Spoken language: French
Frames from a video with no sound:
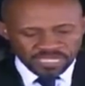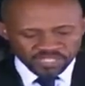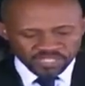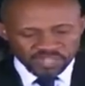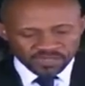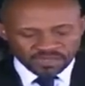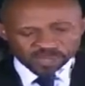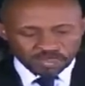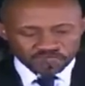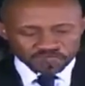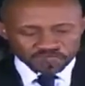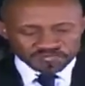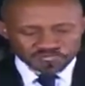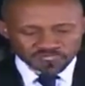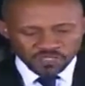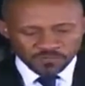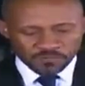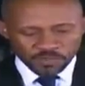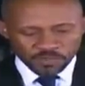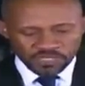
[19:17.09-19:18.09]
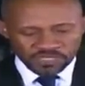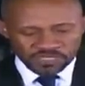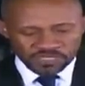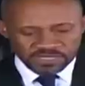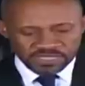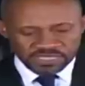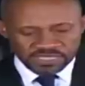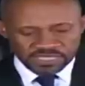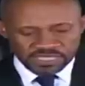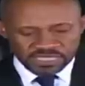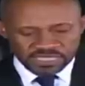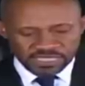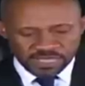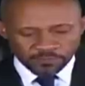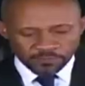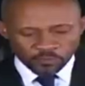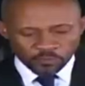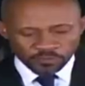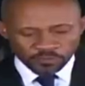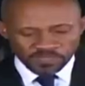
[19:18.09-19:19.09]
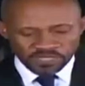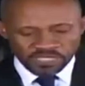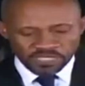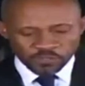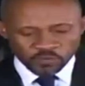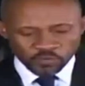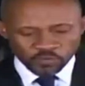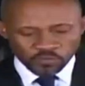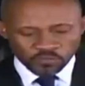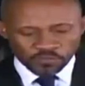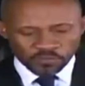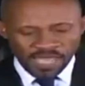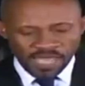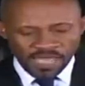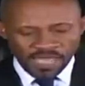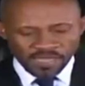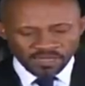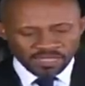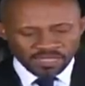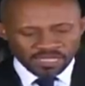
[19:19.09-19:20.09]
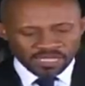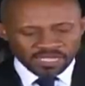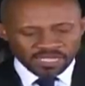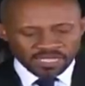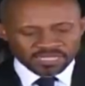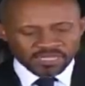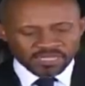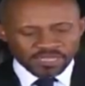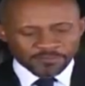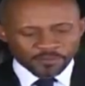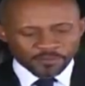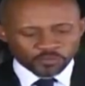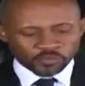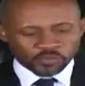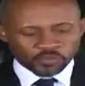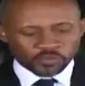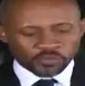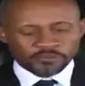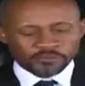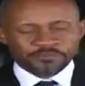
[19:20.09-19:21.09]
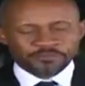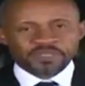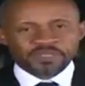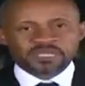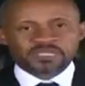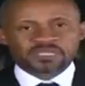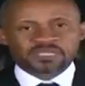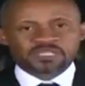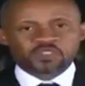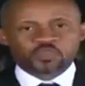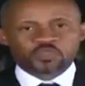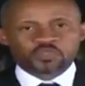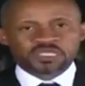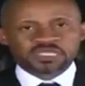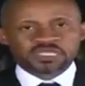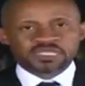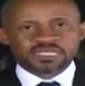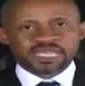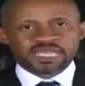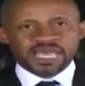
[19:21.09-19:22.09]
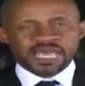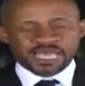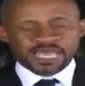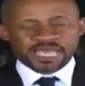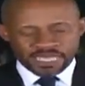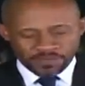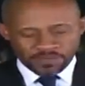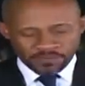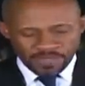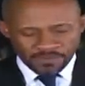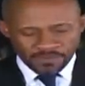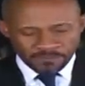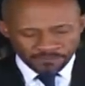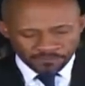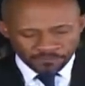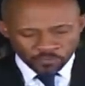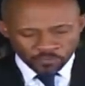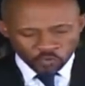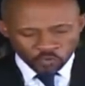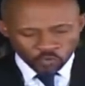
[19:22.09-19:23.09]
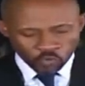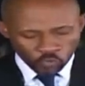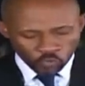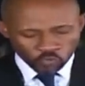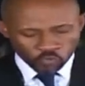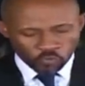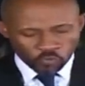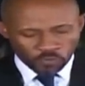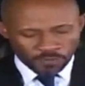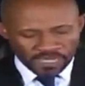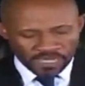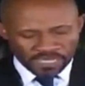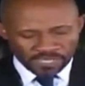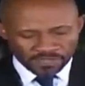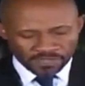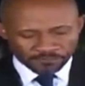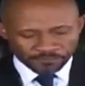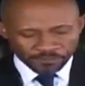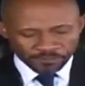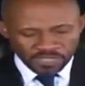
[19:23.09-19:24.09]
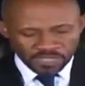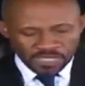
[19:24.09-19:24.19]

d'ingérence politique inappropriée d'une part et d'abandon des unités à elles-mêmes d'autre part.